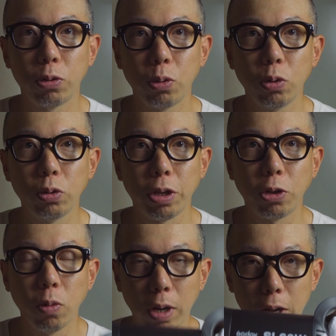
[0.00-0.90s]
ということでね、
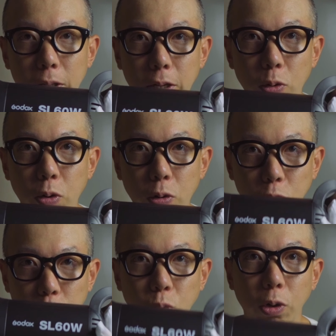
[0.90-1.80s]
今日は簡単にこれを
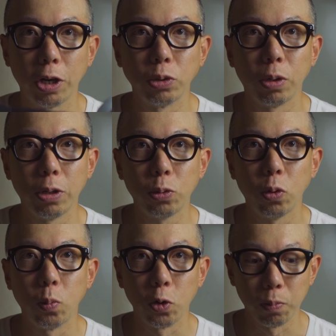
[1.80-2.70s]
ちょっと紹介しようかなと
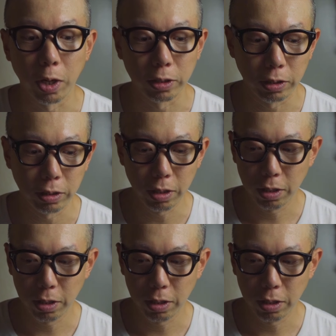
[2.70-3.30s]
思います。